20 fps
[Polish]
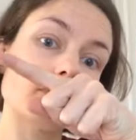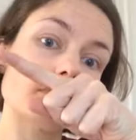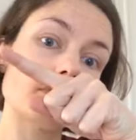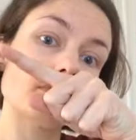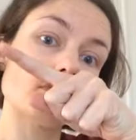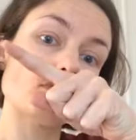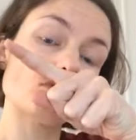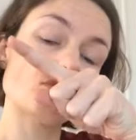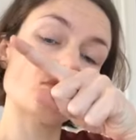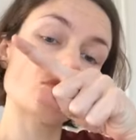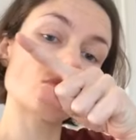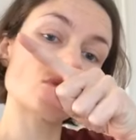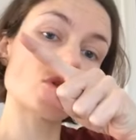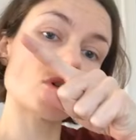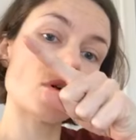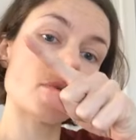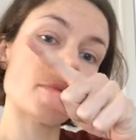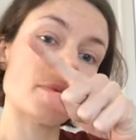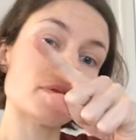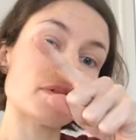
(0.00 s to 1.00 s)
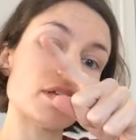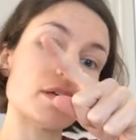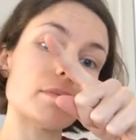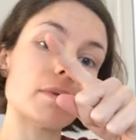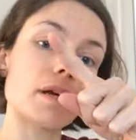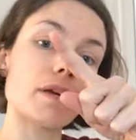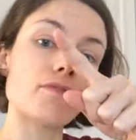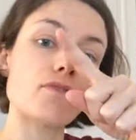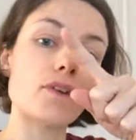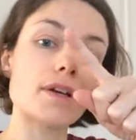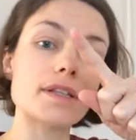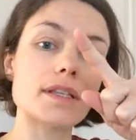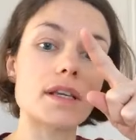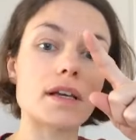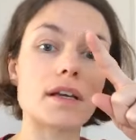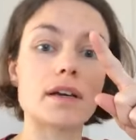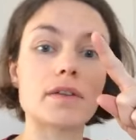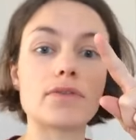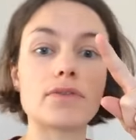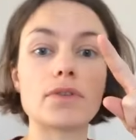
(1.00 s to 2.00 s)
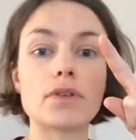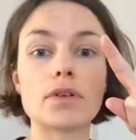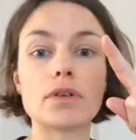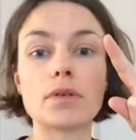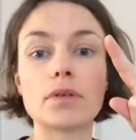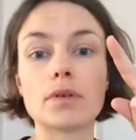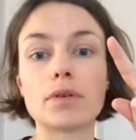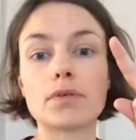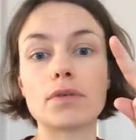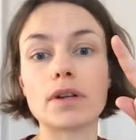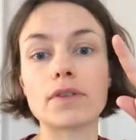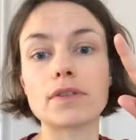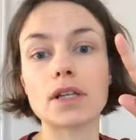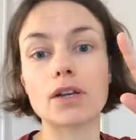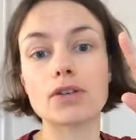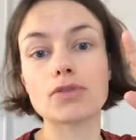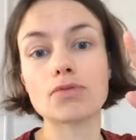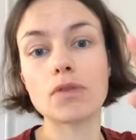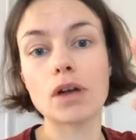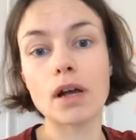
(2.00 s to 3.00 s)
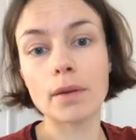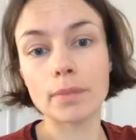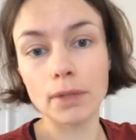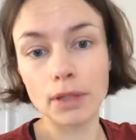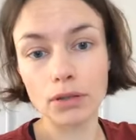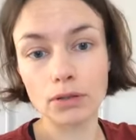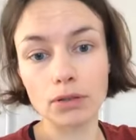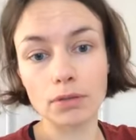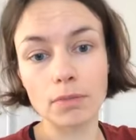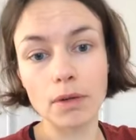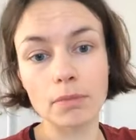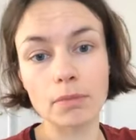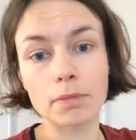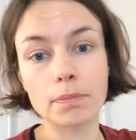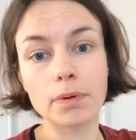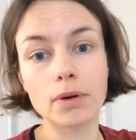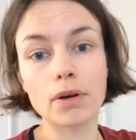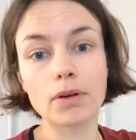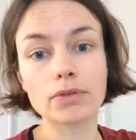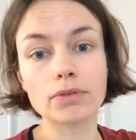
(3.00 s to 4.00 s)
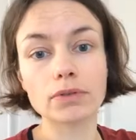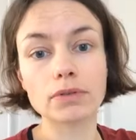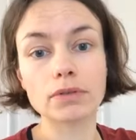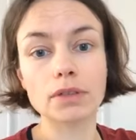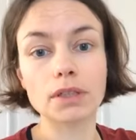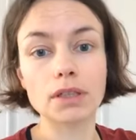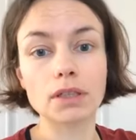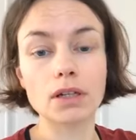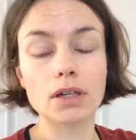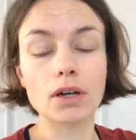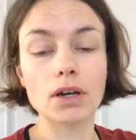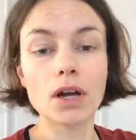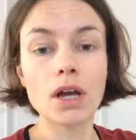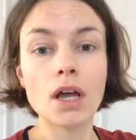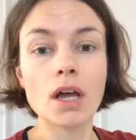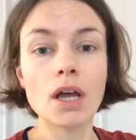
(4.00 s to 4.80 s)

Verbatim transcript: dość dużo, potem jak władza y, królewska osłabnie, no to mamy powrót do tego,